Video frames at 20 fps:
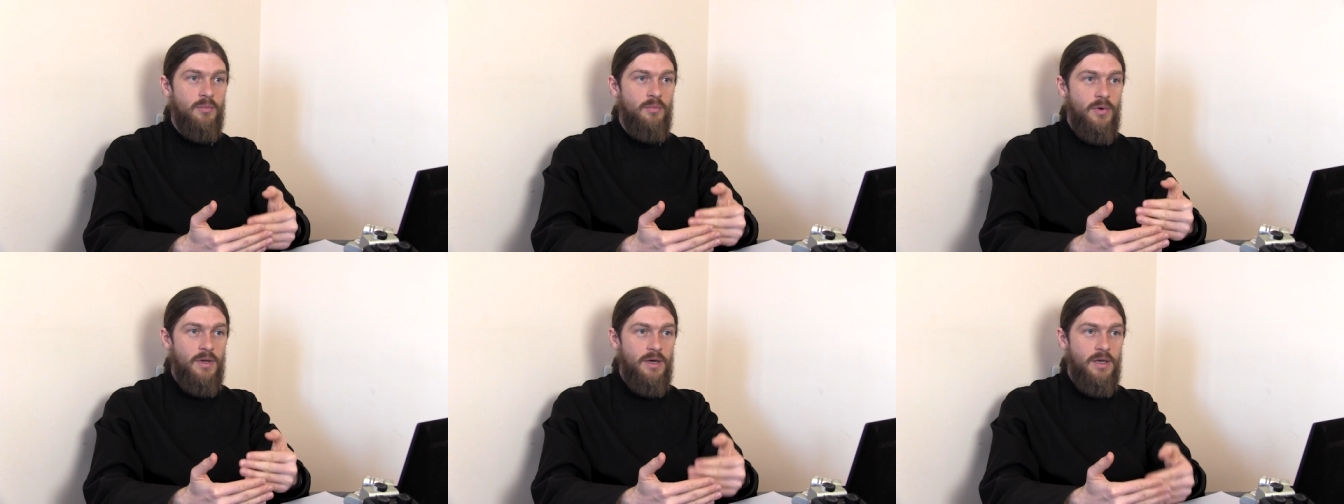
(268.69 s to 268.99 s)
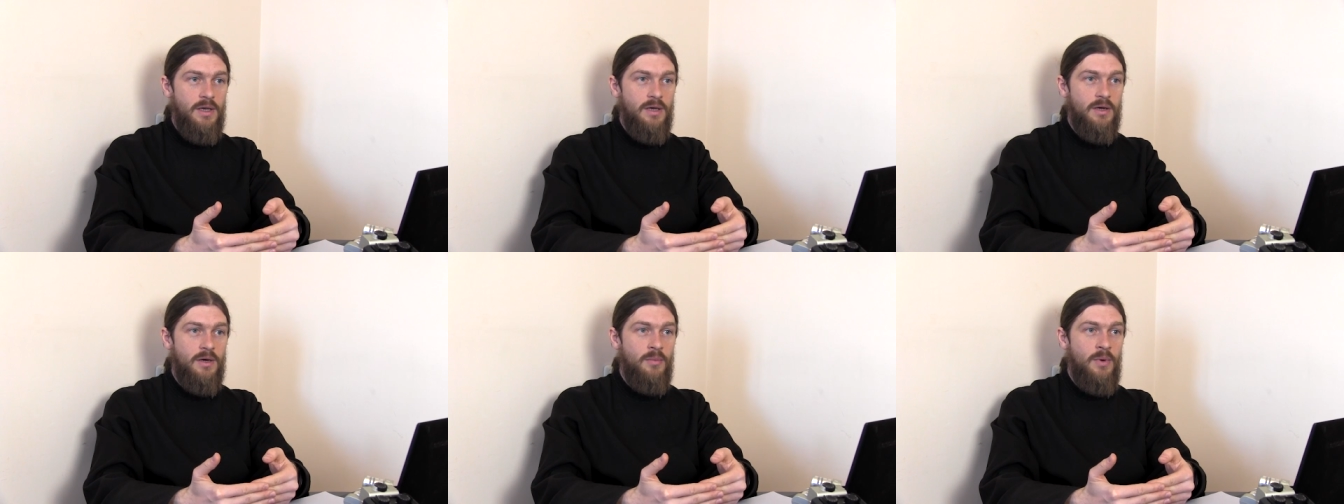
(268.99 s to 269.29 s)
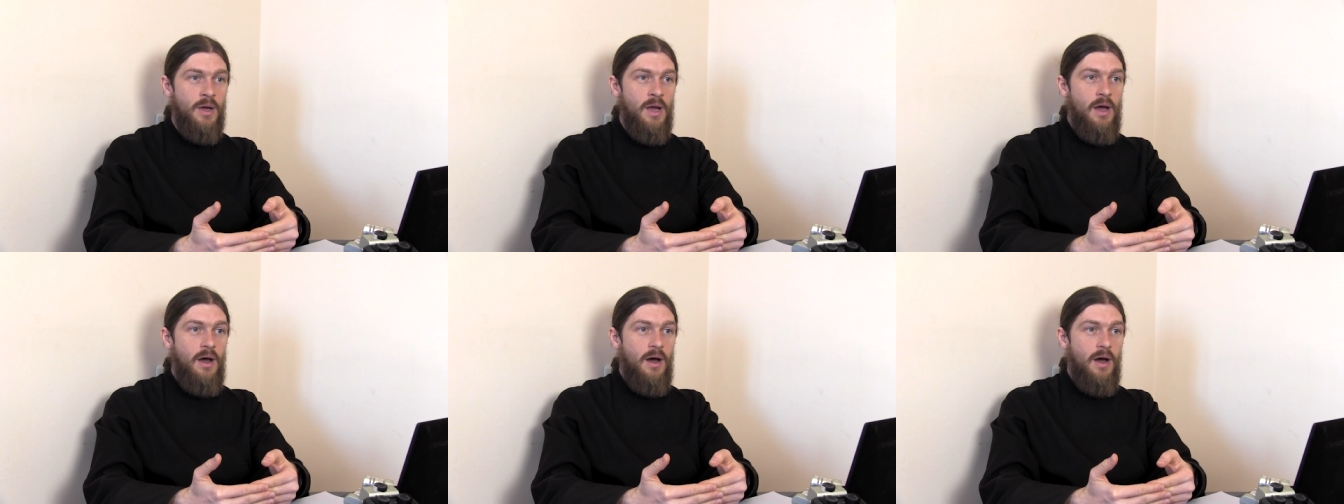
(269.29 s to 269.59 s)

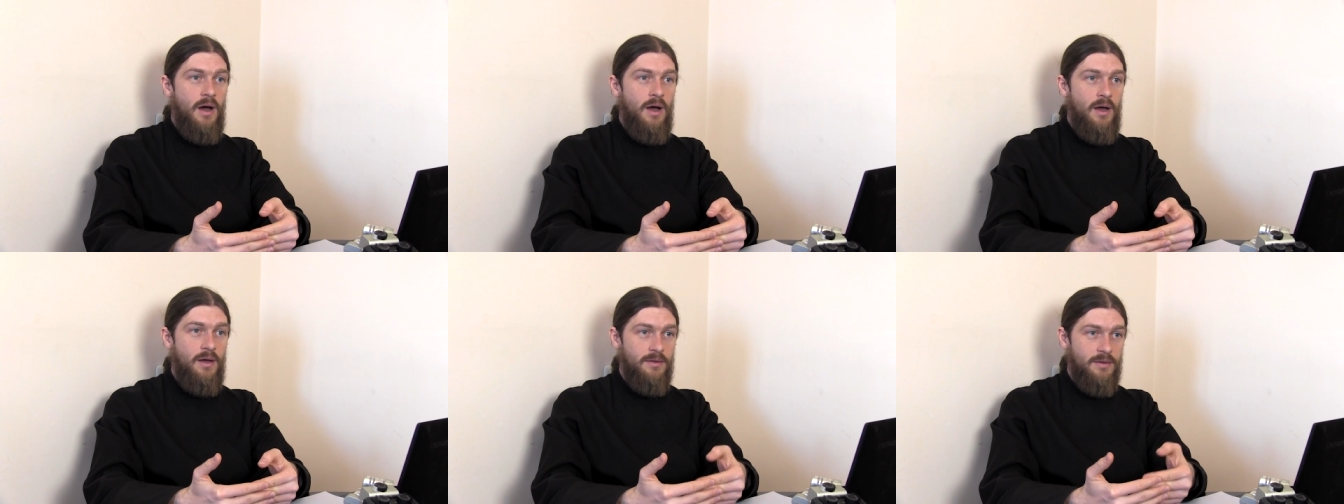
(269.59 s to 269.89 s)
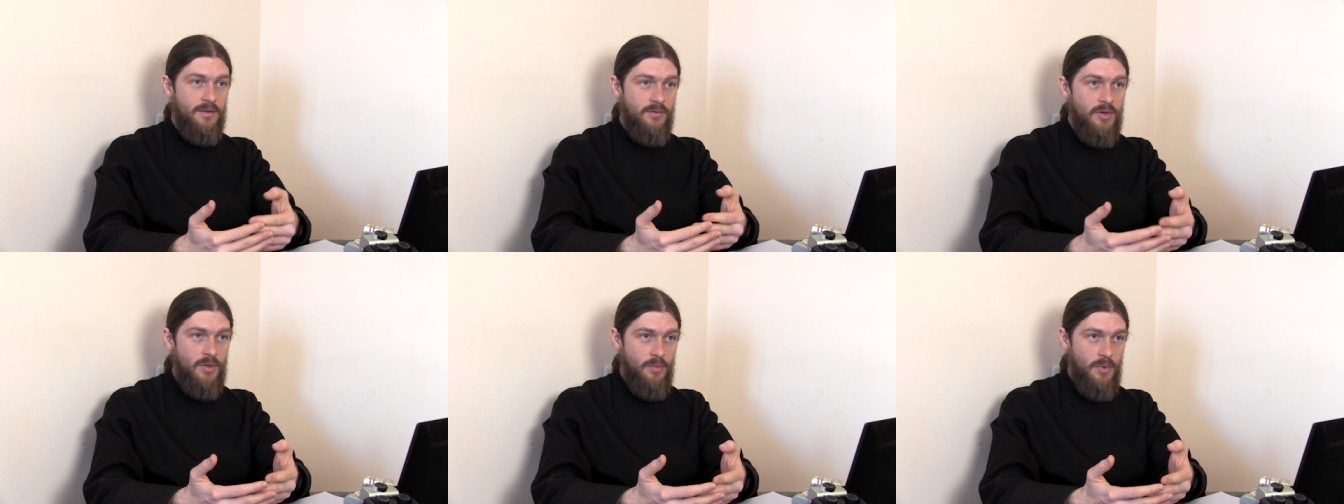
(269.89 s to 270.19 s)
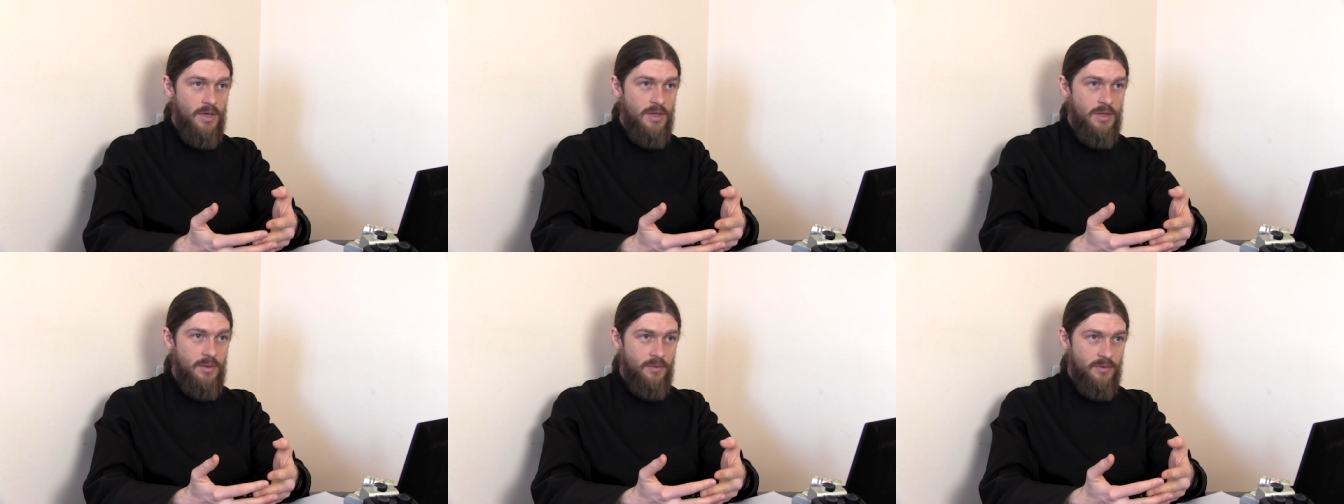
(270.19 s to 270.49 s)
барьером, а со
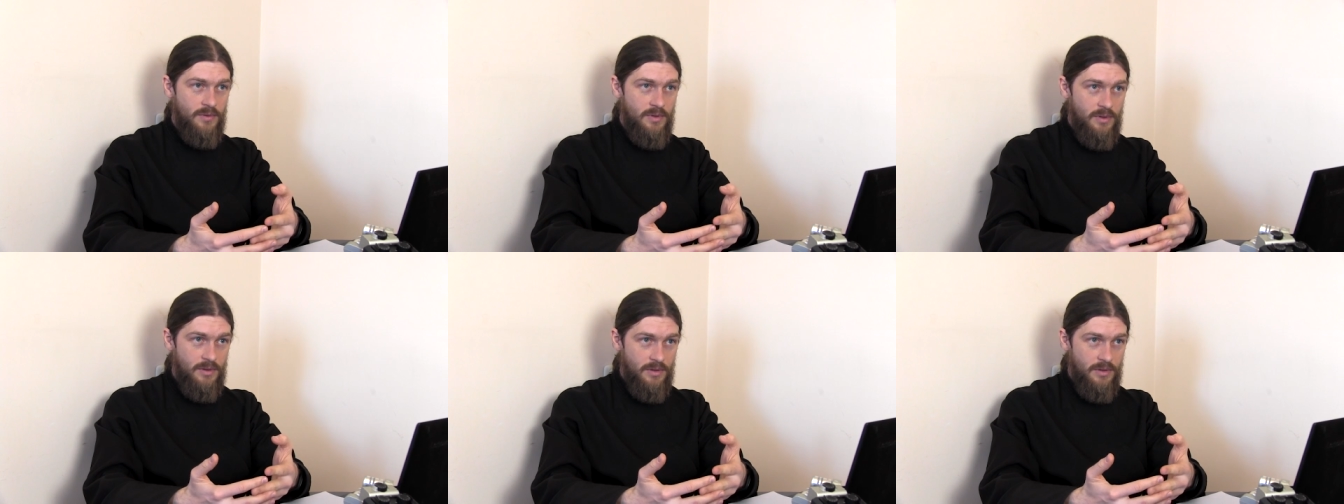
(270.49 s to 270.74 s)
вниманием